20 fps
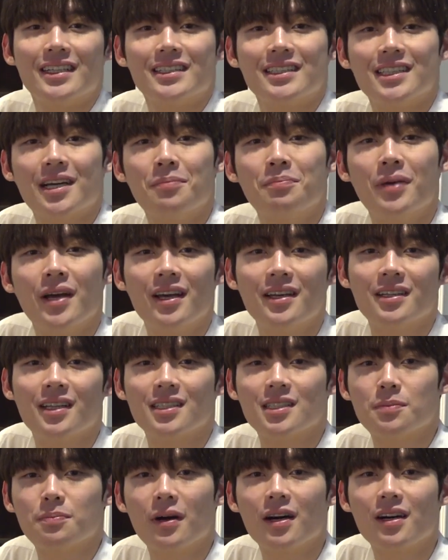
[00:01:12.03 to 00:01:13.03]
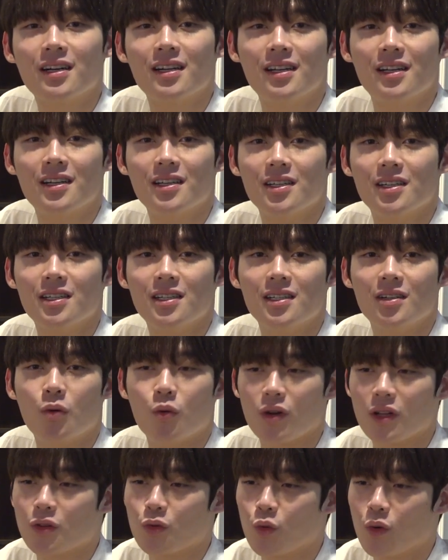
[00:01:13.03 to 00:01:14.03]
샴페인의 스파클링을
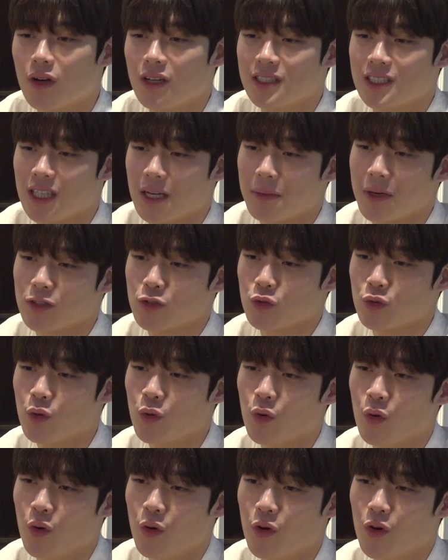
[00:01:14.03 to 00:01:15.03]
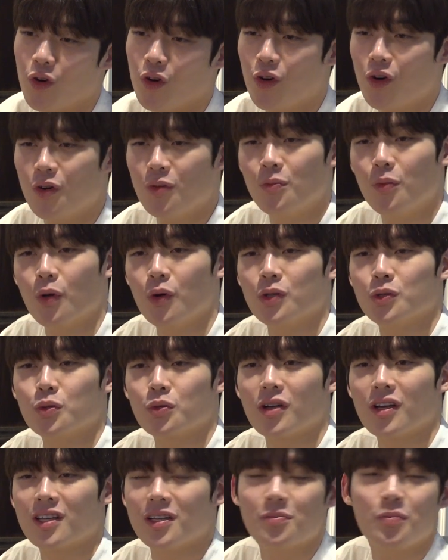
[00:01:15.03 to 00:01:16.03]
오랫동안 잡아두고 보기
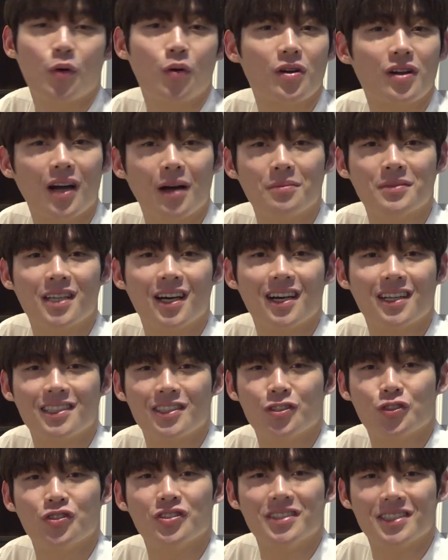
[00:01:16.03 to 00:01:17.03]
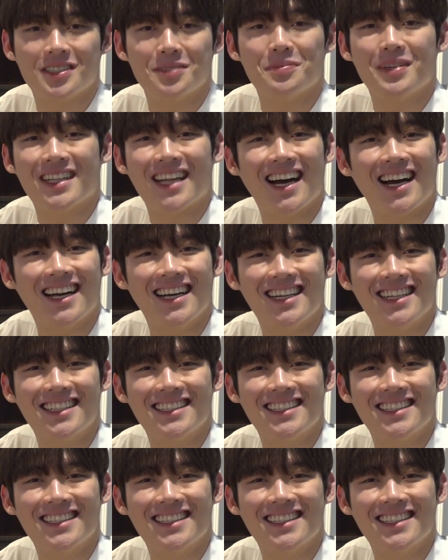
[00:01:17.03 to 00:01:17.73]
좋게 기포를 감상하실 수 있습니다